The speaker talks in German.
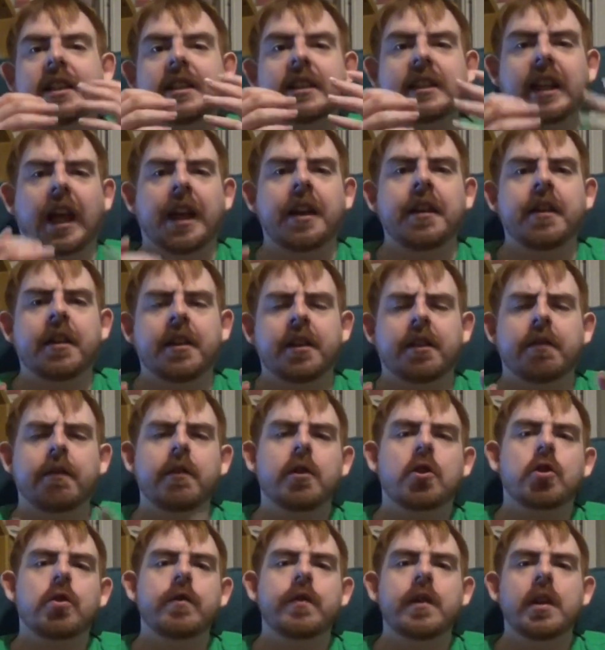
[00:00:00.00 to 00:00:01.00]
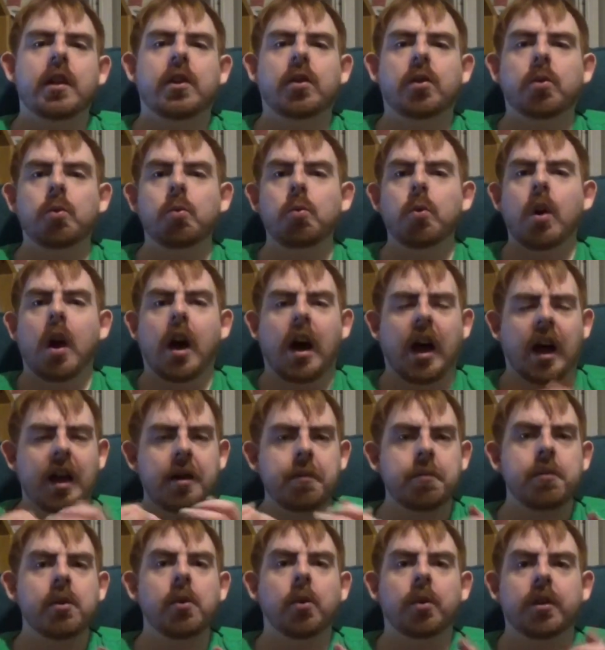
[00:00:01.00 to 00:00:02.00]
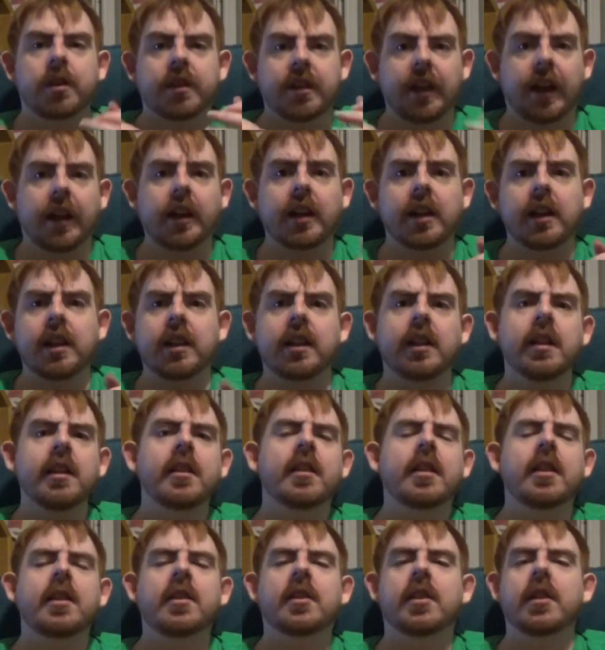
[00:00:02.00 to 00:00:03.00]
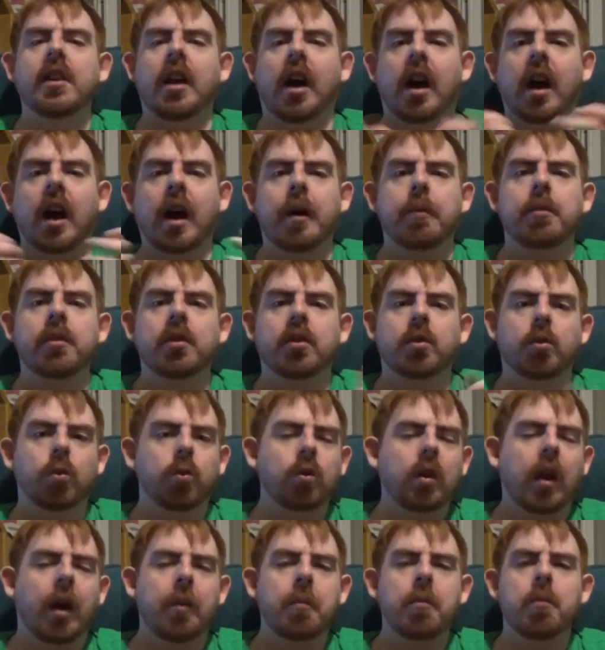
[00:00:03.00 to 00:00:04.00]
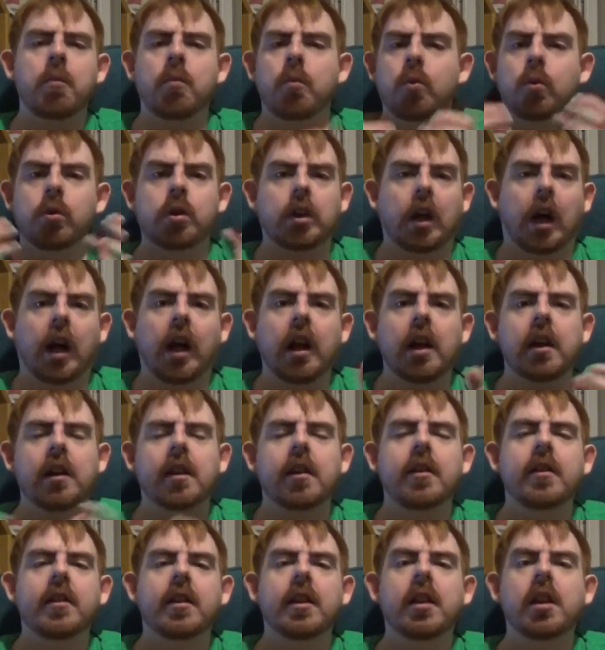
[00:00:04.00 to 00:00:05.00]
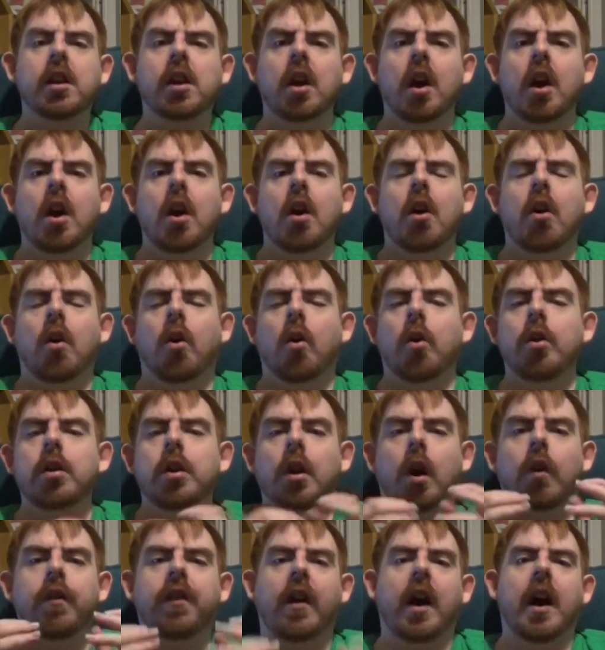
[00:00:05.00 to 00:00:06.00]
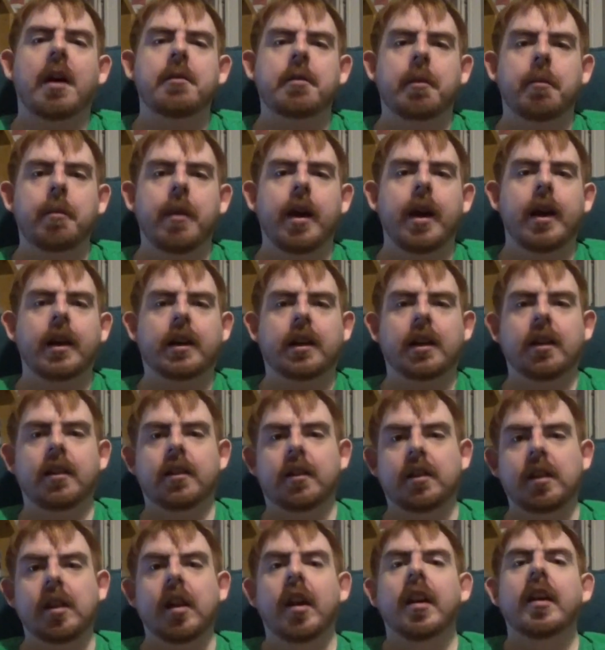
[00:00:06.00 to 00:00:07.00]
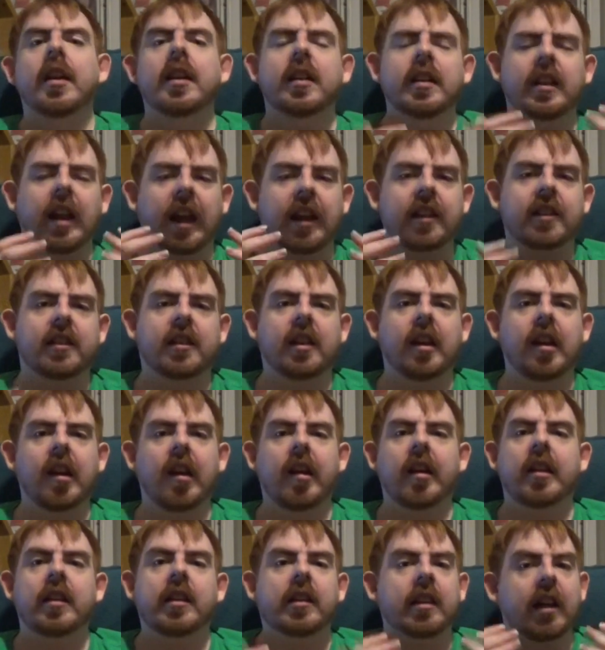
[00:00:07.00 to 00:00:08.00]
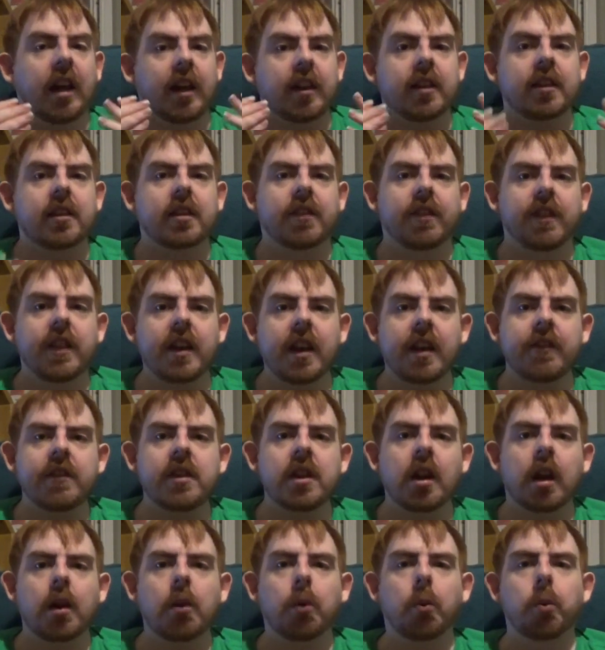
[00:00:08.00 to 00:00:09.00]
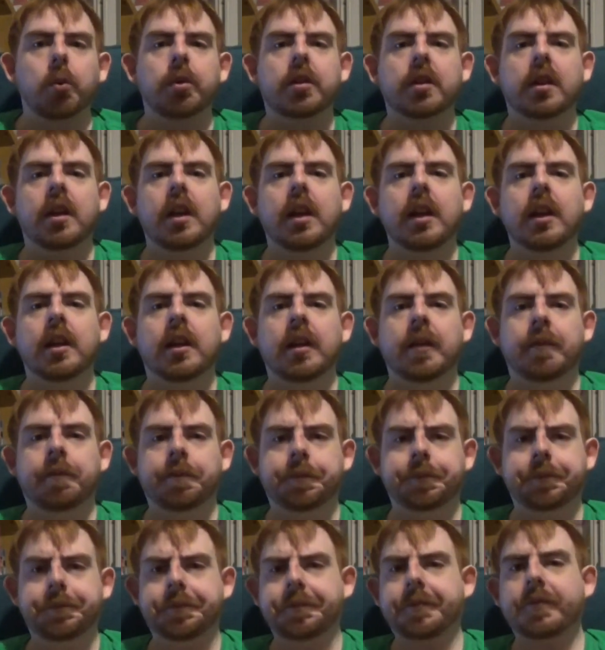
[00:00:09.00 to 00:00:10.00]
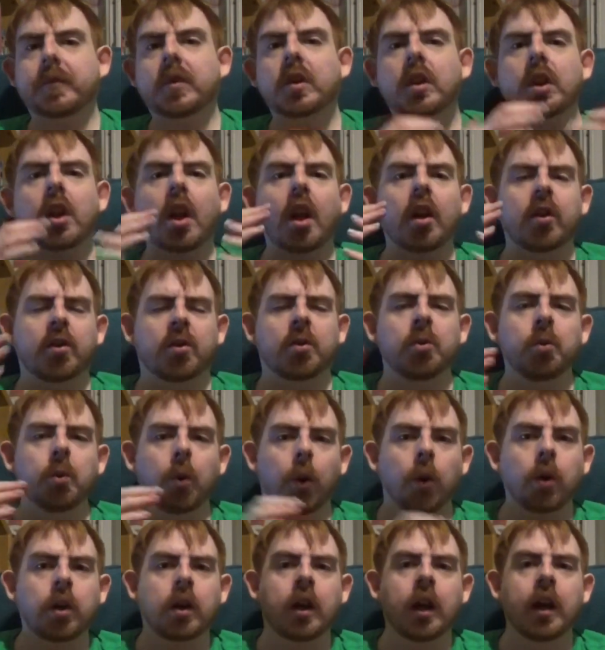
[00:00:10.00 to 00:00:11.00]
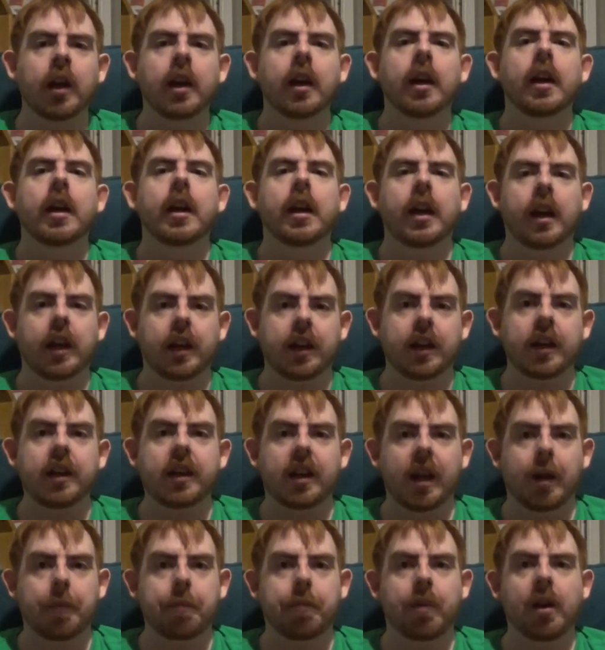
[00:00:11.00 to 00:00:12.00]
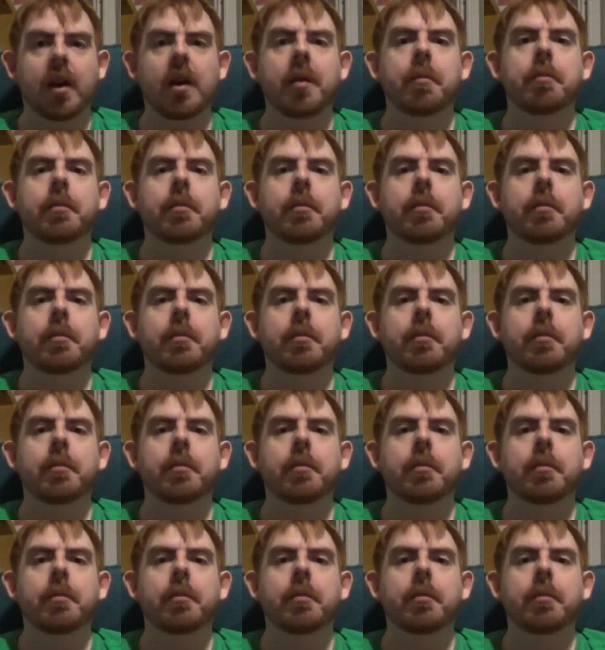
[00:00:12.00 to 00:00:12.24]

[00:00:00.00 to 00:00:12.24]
Dann switchen wir zu Hanbi und Saki. Die sitzen abends zusammen, unterhalten sich und auf einmal merken sie, dass der Transfer wieder losgeht, zurück in den Tempel